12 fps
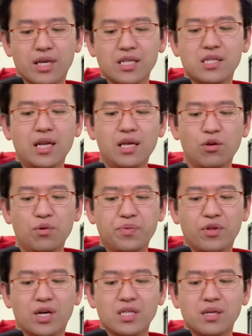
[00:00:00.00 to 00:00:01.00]
消せない
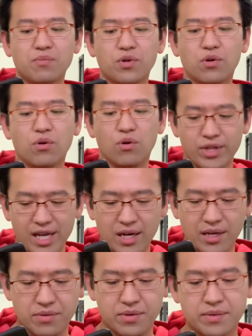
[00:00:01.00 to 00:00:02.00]
ドロップと完全無効を5段
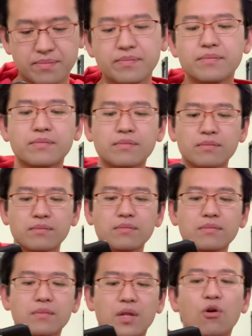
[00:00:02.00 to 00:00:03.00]
階回復。
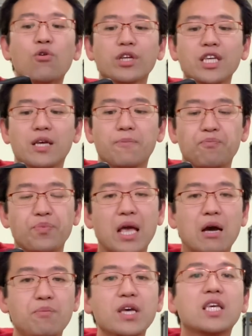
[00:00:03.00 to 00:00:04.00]
ここに
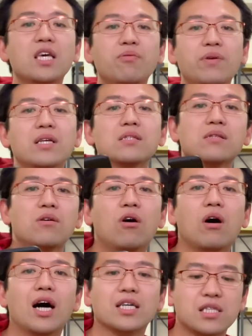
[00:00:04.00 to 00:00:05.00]
ミッキーフレンズ
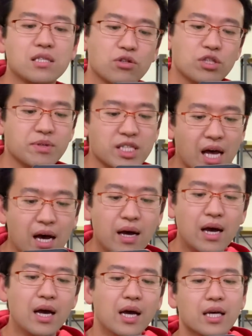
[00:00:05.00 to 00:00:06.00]
をアシストしました。
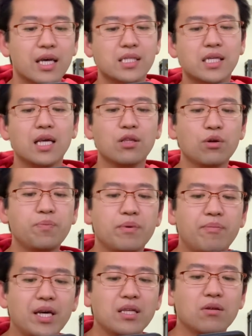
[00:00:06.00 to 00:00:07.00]
消せない
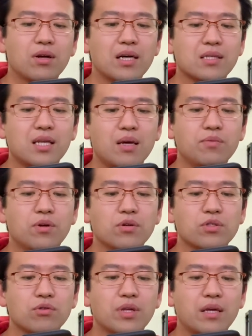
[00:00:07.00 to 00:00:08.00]
ドロップ、バインド、覚醒無
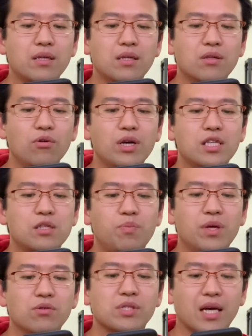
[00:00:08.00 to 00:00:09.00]
効状態と
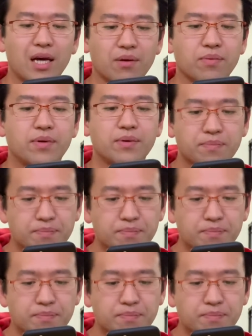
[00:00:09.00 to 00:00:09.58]
HP を全回復。